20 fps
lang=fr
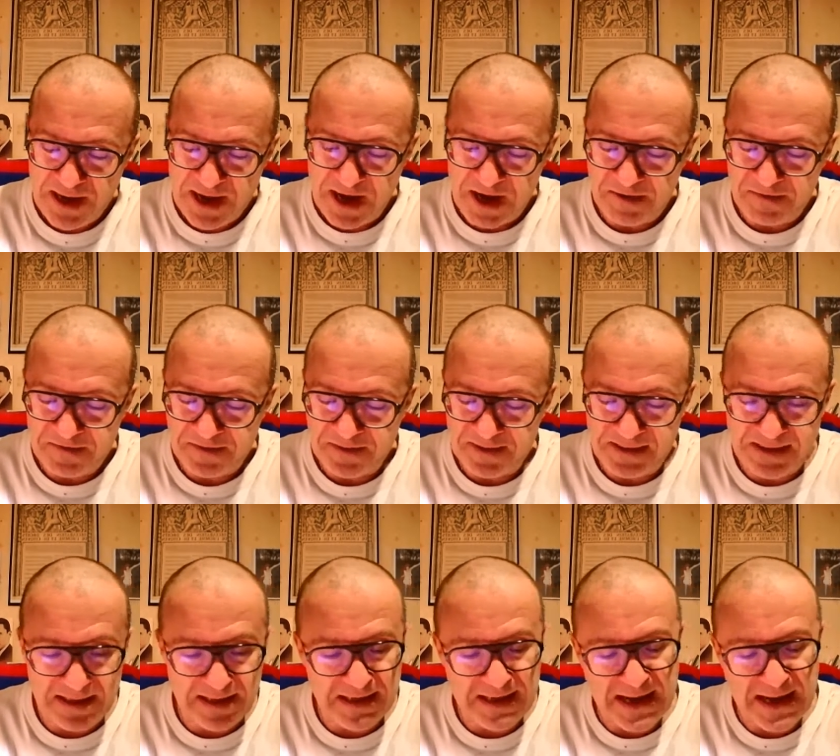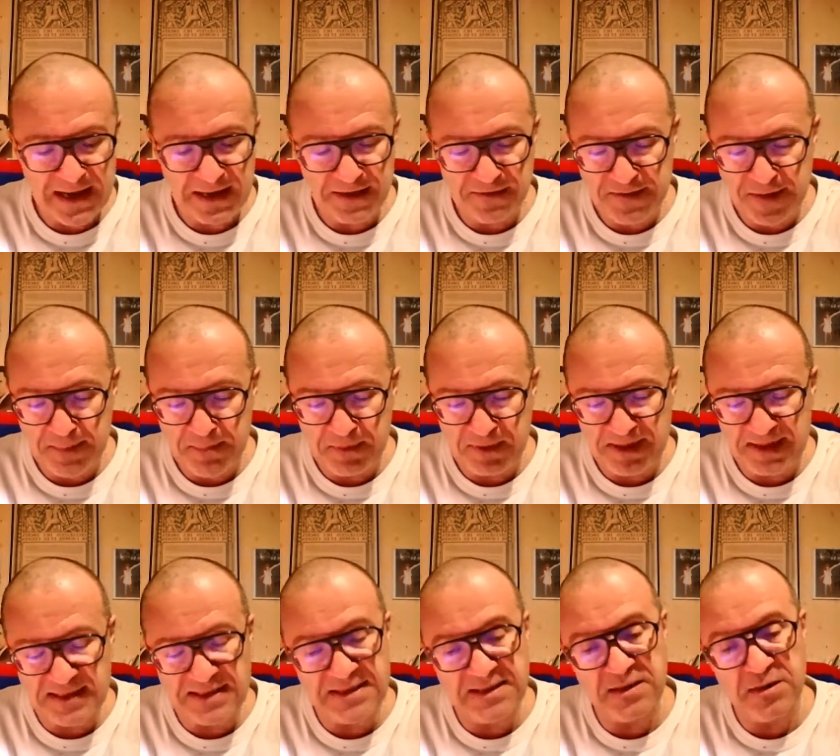afin qu'il n'arrivât pas
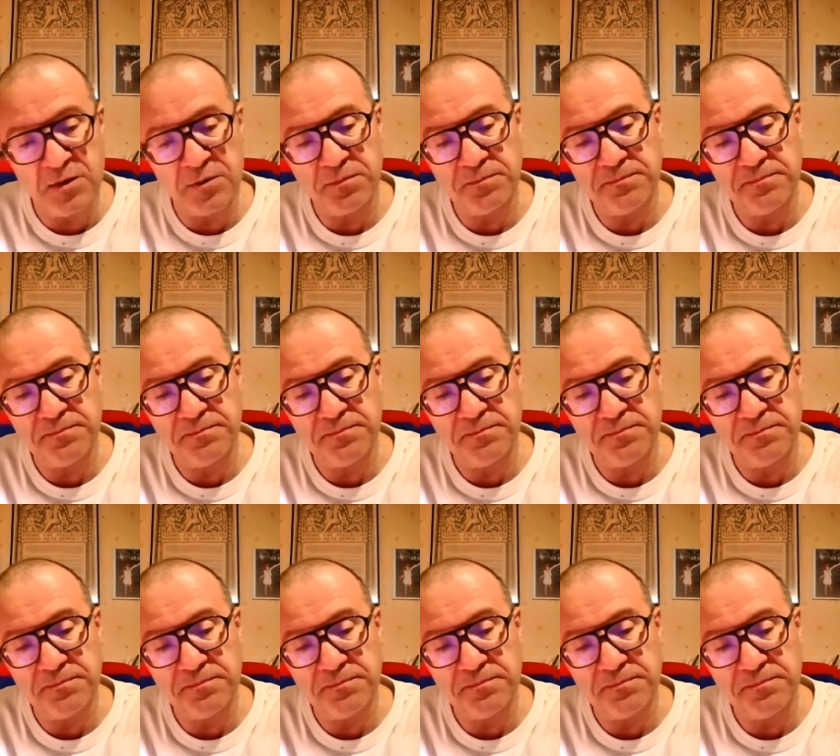d'accident.